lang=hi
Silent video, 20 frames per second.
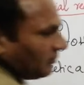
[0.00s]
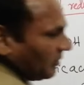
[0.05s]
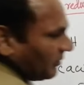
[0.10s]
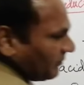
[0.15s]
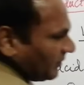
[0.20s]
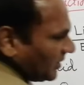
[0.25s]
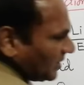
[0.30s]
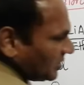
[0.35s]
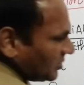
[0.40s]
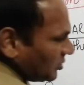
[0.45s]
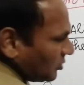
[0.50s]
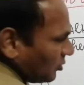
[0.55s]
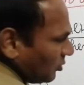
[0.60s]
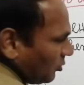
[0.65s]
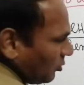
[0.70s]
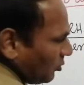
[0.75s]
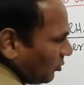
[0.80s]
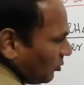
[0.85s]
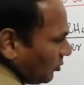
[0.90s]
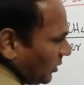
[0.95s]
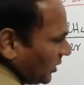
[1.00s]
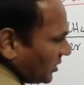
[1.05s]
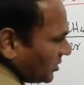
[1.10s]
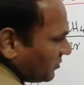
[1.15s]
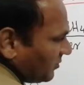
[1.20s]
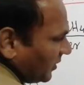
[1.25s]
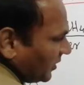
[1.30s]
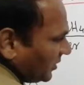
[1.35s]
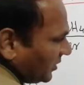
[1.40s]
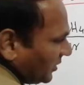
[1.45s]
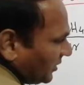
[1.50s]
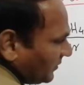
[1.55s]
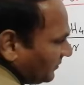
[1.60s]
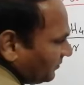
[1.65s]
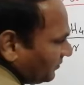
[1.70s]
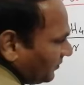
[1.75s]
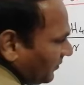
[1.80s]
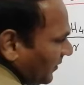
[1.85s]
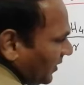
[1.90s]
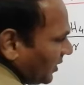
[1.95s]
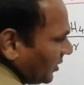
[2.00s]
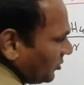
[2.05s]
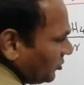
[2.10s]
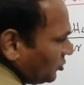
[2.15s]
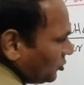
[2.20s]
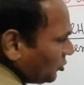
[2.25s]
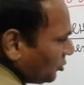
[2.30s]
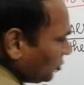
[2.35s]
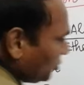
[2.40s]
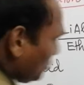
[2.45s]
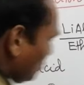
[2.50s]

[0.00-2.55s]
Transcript: आपके पास ओ एच बन गया जो